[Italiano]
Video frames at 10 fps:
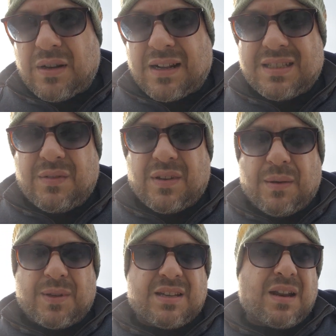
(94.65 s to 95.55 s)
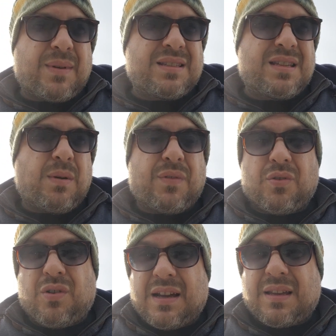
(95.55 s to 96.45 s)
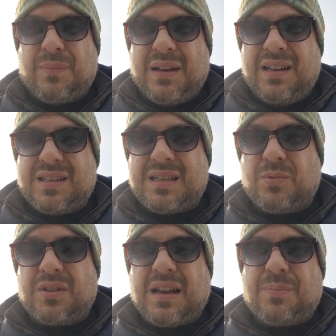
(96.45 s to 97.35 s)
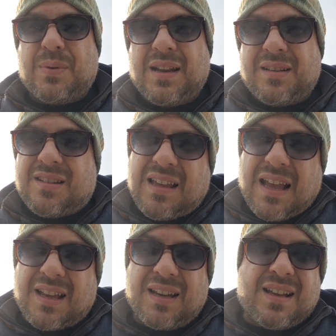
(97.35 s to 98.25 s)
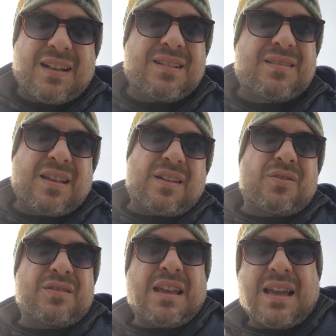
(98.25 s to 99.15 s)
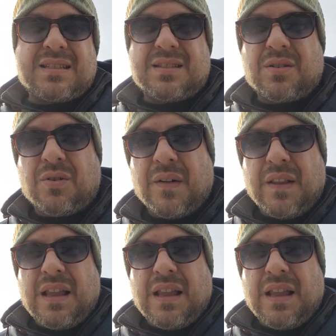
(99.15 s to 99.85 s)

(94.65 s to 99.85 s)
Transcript: la classifica per Scaramanzia ma fa un gol anche bellissimo di rapina di tecnica di interno destro